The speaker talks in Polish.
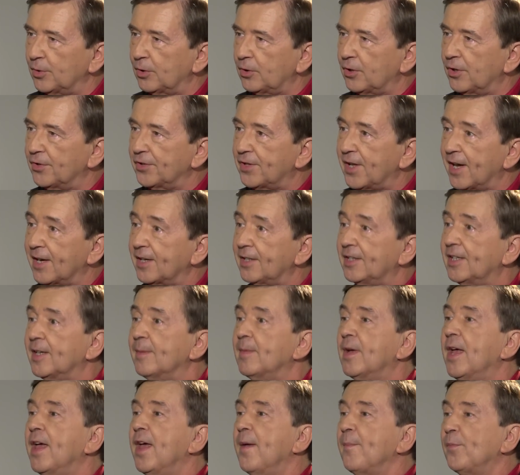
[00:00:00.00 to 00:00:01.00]

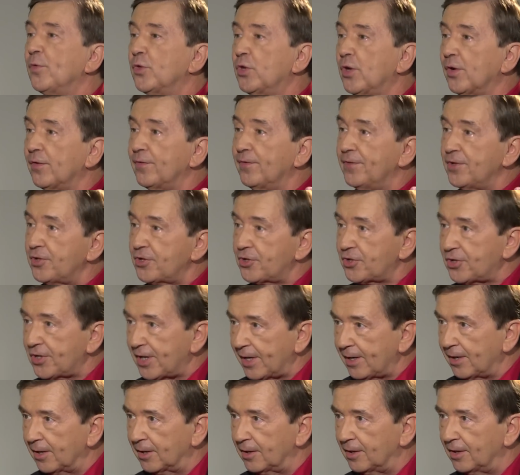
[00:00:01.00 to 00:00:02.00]
kontaktem do
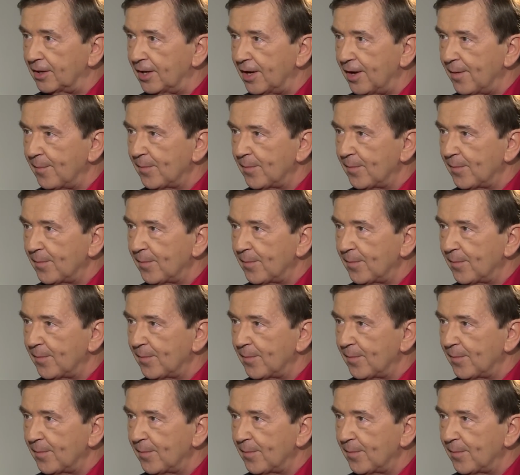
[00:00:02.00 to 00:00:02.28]
wyższego